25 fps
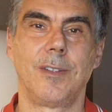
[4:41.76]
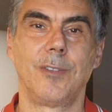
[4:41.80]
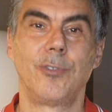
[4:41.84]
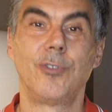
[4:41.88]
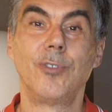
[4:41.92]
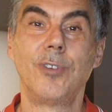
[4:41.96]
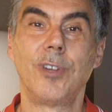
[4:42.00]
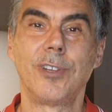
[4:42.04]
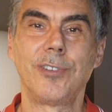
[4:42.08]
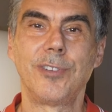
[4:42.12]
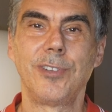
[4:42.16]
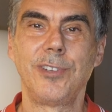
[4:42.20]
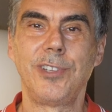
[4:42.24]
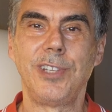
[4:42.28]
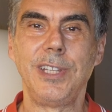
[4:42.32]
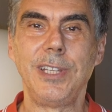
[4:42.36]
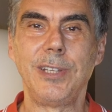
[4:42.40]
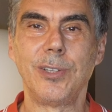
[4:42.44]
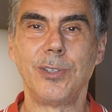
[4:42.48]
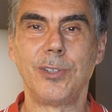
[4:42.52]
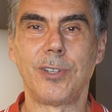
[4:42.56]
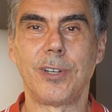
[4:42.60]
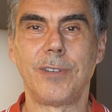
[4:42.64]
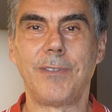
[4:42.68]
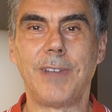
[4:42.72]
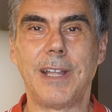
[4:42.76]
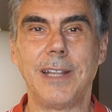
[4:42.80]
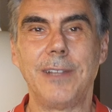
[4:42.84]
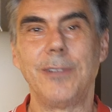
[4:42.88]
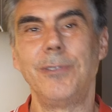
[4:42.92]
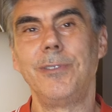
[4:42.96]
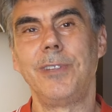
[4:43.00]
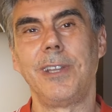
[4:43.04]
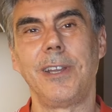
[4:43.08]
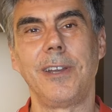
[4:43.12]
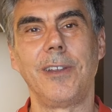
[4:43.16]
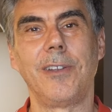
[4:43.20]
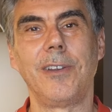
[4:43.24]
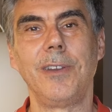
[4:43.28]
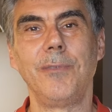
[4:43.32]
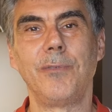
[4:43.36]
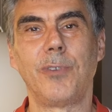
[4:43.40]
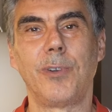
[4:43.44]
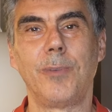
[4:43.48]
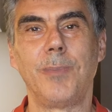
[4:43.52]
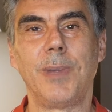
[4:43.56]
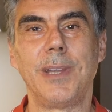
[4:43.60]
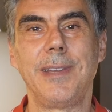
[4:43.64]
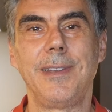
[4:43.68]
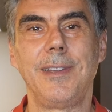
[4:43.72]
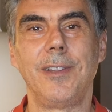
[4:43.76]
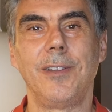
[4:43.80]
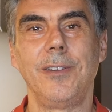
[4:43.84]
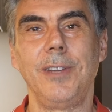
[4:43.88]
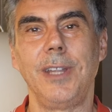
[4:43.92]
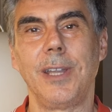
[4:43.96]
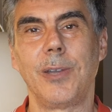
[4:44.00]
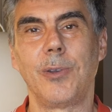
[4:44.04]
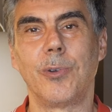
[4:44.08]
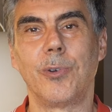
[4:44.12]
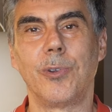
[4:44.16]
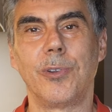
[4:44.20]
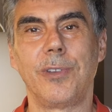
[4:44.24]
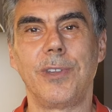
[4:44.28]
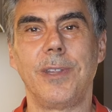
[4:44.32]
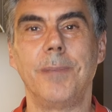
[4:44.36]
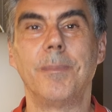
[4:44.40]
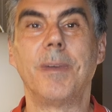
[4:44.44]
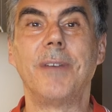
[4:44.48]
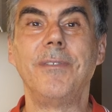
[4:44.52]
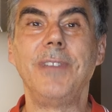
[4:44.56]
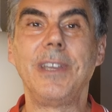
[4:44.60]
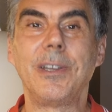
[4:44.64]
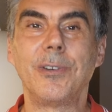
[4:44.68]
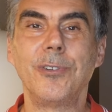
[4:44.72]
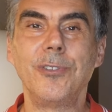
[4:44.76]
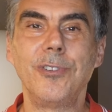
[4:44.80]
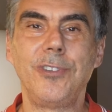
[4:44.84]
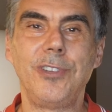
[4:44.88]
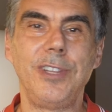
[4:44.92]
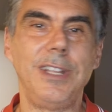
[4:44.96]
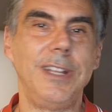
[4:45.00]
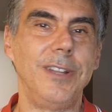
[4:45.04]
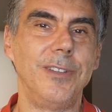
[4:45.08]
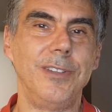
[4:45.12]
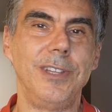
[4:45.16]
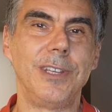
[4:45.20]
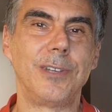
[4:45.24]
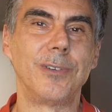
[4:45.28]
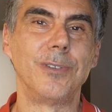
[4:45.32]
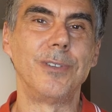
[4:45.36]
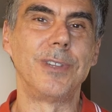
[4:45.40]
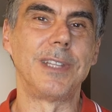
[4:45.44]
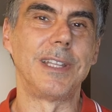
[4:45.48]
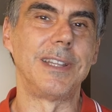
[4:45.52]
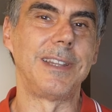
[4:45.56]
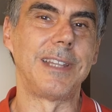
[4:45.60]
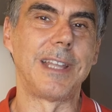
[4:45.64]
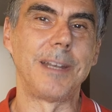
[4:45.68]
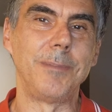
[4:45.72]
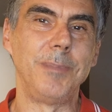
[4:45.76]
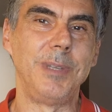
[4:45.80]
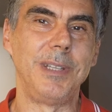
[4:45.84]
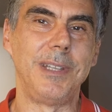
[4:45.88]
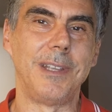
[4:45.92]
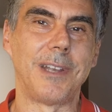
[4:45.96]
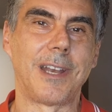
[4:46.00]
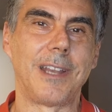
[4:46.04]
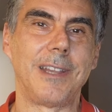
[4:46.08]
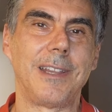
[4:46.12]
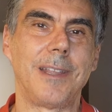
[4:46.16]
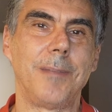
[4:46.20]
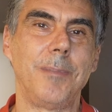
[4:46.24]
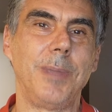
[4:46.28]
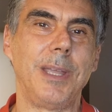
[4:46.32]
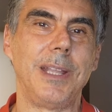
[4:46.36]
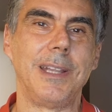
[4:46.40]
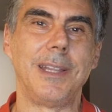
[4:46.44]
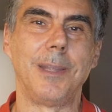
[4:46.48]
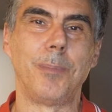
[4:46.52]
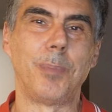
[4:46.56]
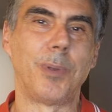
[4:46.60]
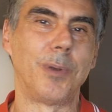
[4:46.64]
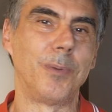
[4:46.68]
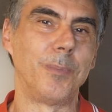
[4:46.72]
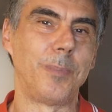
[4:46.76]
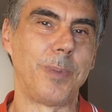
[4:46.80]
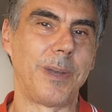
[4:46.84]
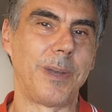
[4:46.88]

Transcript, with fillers: Sul nostro sito trovate ulteriori informazioni e costi, ma vi consiglio di contattarmi direttamente per un